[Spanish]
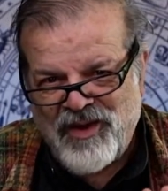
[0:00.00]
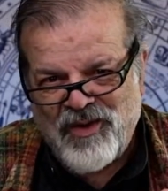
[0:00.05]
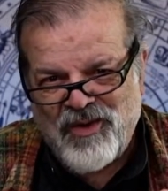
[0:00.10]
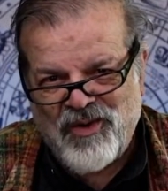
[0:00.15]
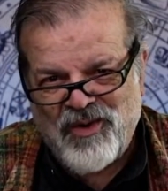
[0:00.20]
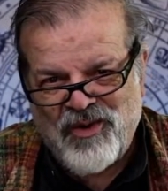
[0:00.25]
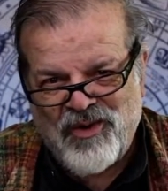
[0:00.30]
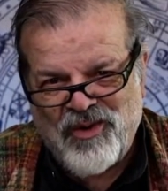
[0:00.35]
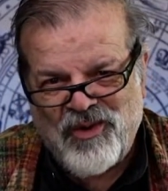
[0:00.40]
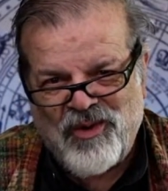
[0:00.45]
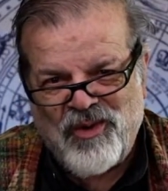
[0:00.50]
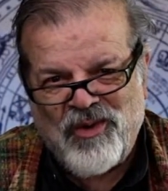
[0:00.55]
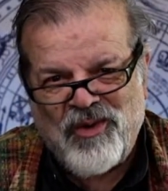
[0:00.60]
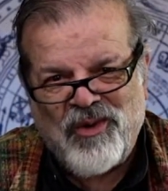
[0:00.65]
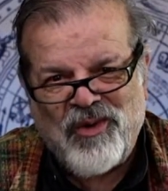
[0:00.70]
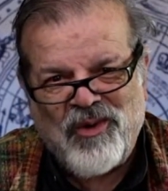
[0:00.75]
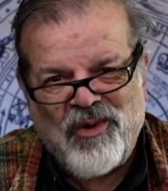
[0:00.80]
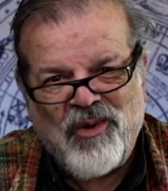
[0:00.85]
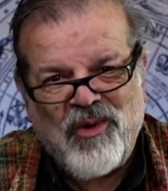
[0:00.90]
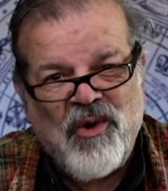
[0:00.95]

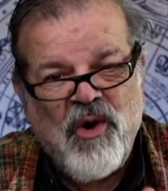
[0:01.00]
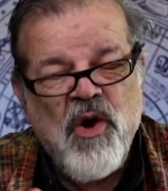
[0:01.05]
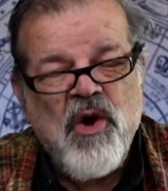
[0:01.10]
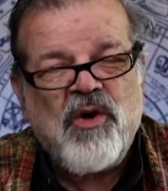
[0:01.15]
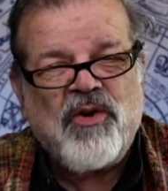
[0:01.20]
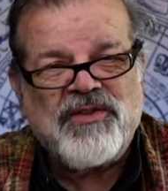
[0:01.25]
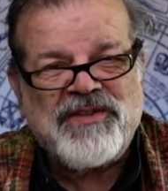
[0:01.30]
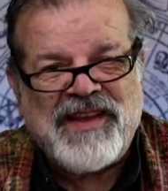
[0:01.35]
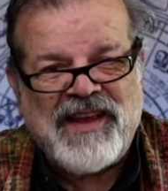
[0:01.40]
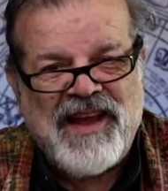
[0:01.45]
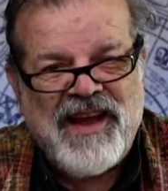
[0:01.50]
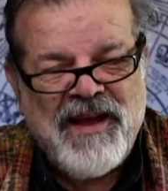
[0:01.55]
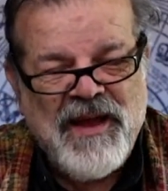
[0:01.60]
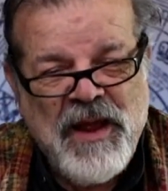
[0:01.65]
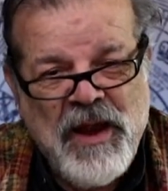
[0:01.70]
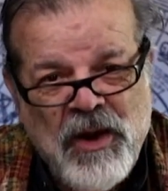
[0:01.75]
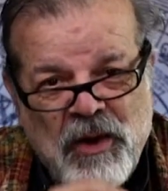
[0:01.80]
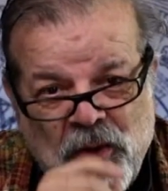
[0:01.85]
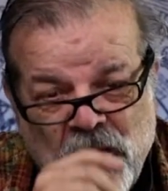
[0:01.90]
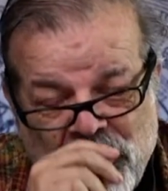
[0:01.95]
O sea,
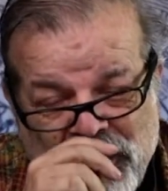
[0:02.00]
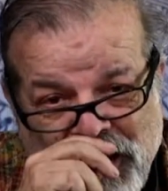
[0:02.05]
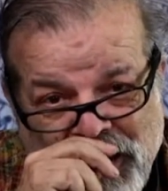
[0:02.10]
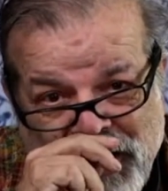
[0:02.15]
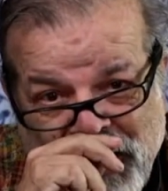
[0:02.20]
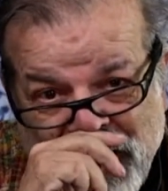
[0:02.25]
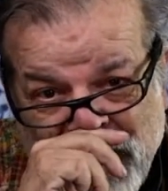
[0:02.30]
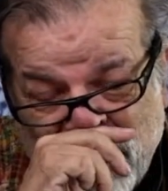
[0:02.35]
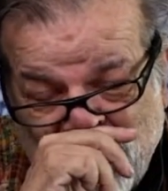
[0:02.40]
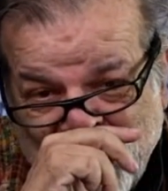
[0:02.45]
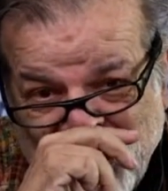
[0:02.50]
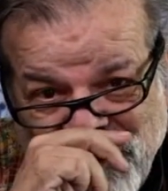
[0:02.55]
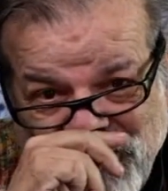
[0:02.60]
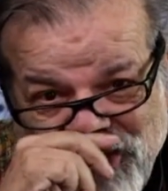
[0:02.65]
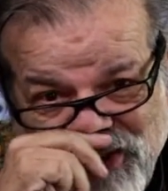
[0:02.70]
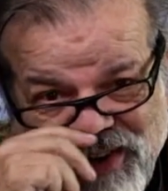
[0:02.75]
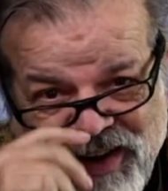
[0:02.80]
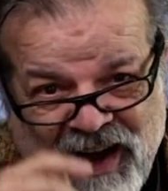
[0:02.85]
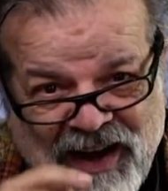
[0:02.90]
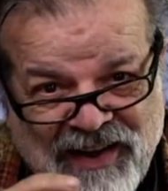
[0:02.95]
lo que queramos
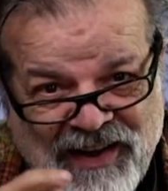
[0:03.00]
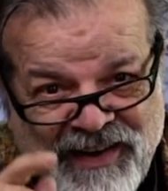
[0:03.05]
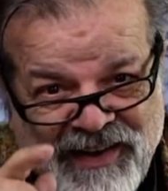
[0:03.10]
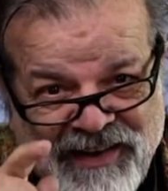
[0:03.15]
lograr en